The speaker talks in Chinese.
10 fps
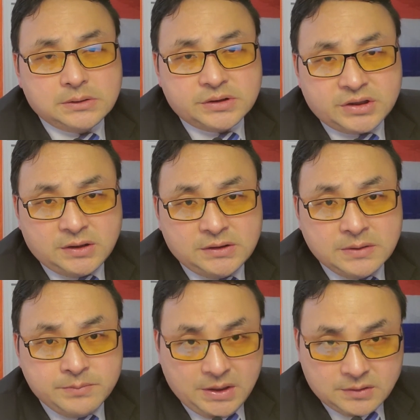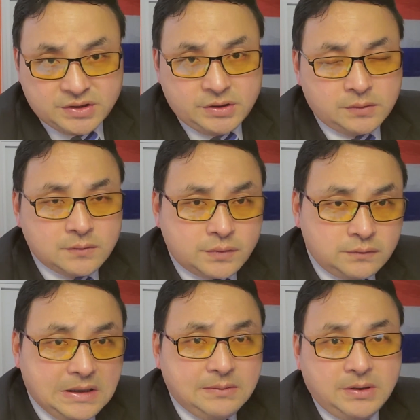成人病，其中
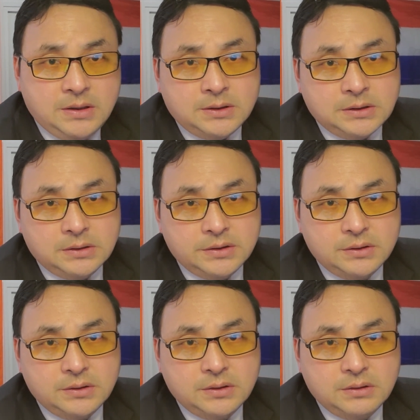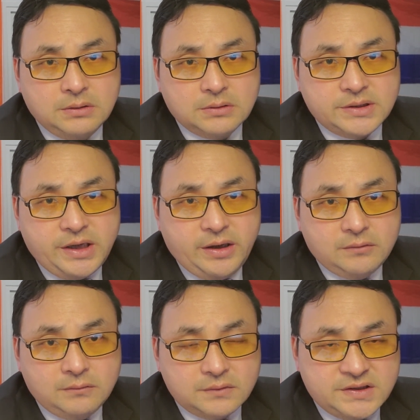楚安平在
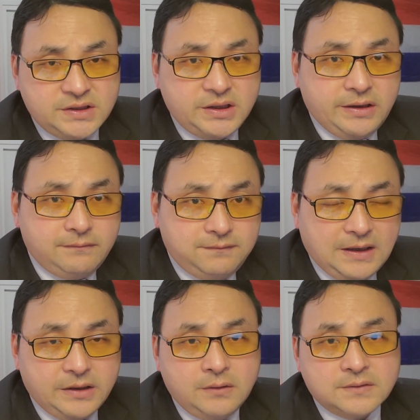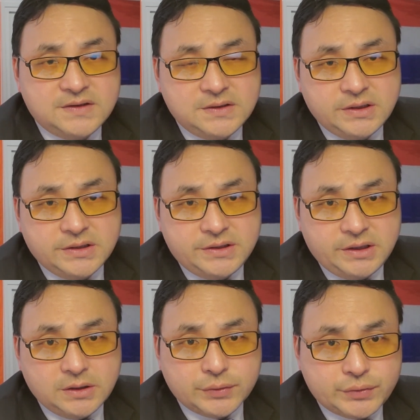五七年反右期间
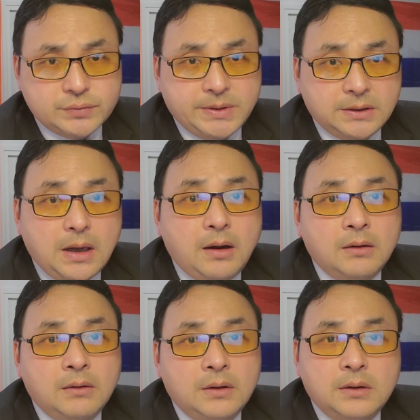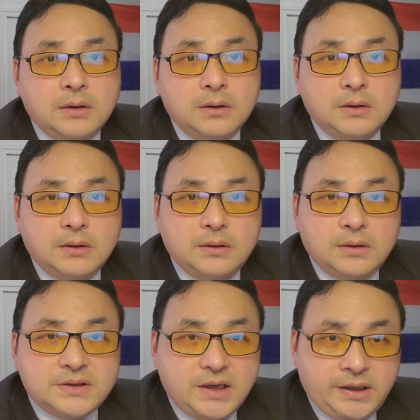写的著名
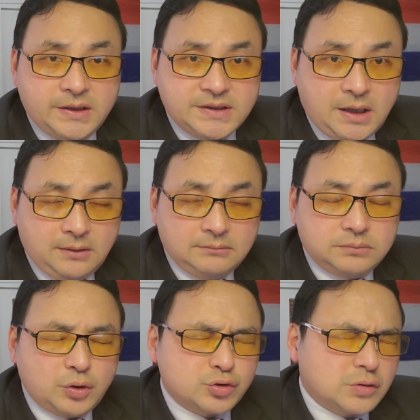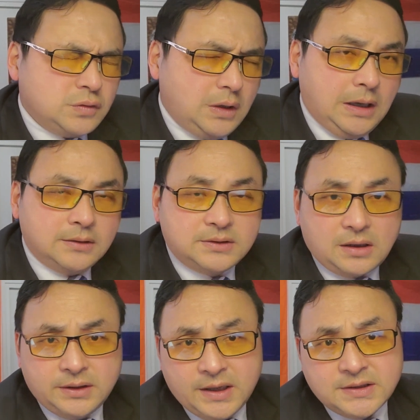的《家天下》，不，都说错了，《
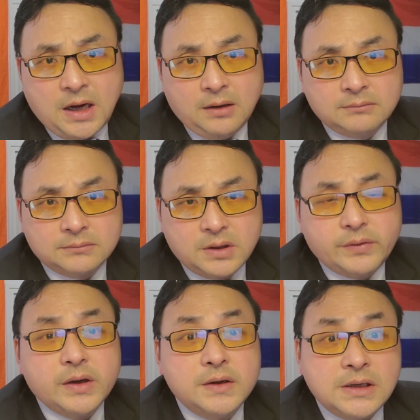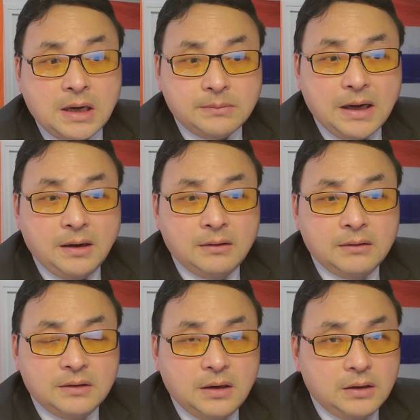党天下》，各位有印象吧？
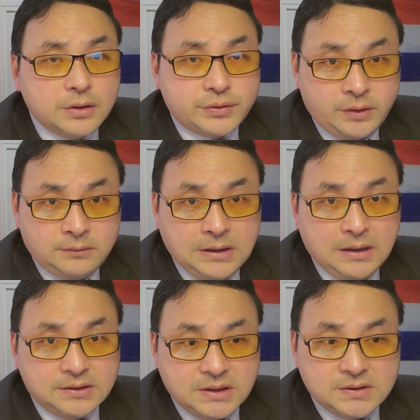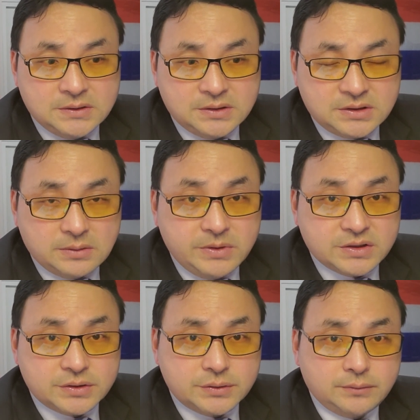最后呢，人神秘
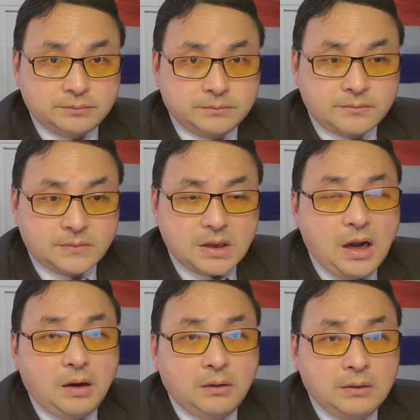失踪啊，